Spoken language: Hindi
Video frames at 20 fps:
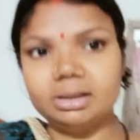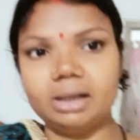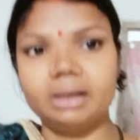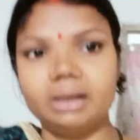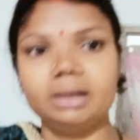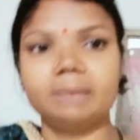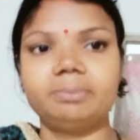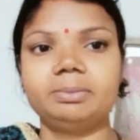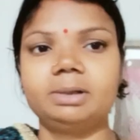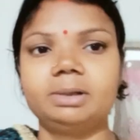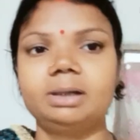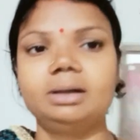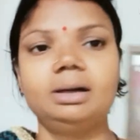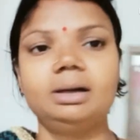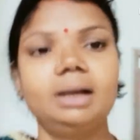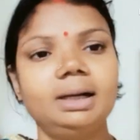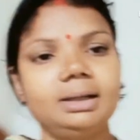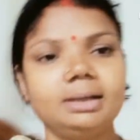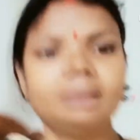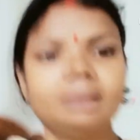जाएगी अपना
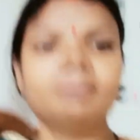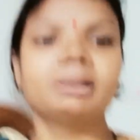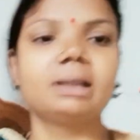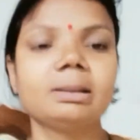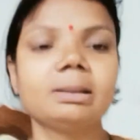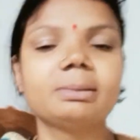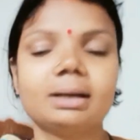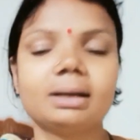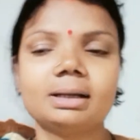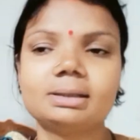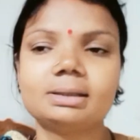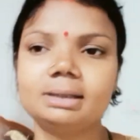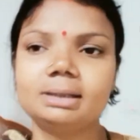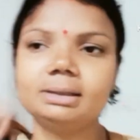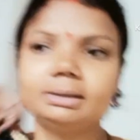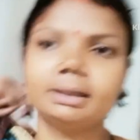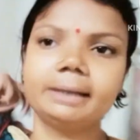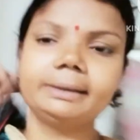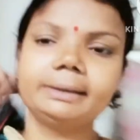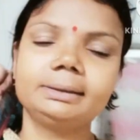लेटरिन मतलब करके
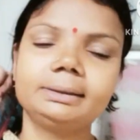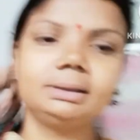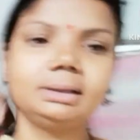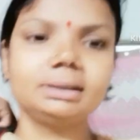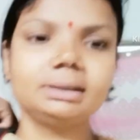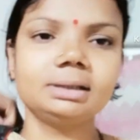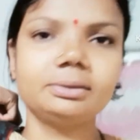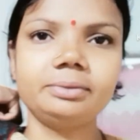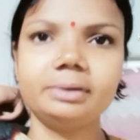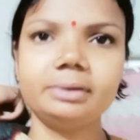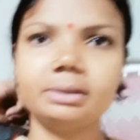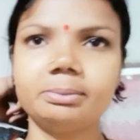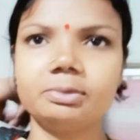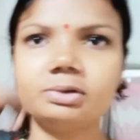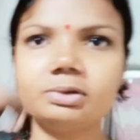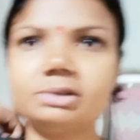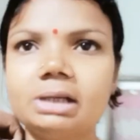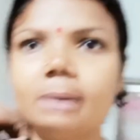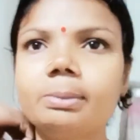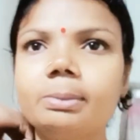चली जाएगी ठीक है फिर
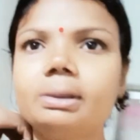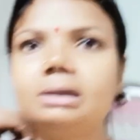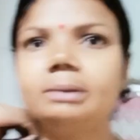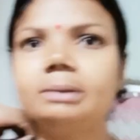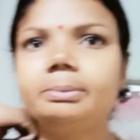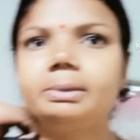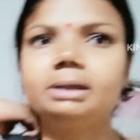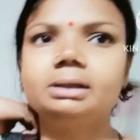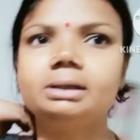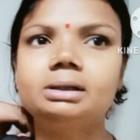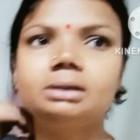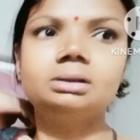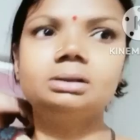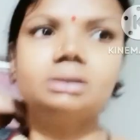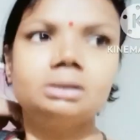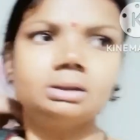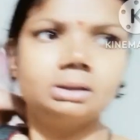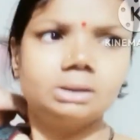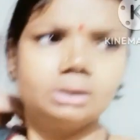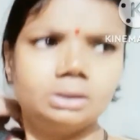हमको साफ करना पड़ेगा
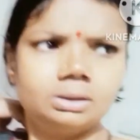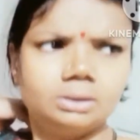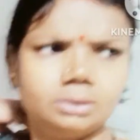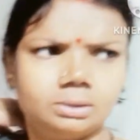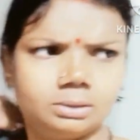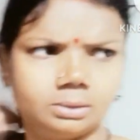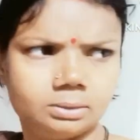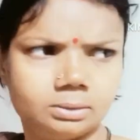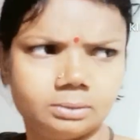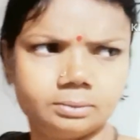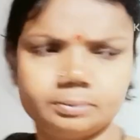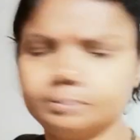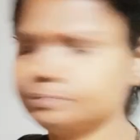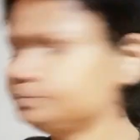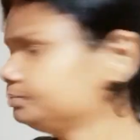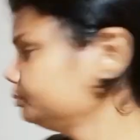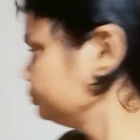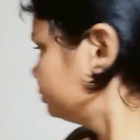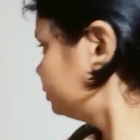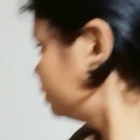
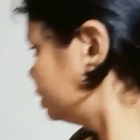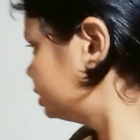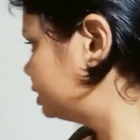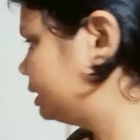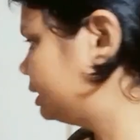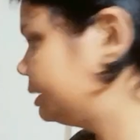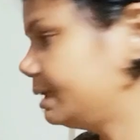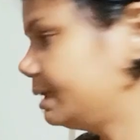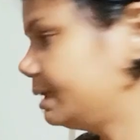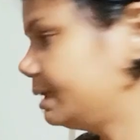निकलते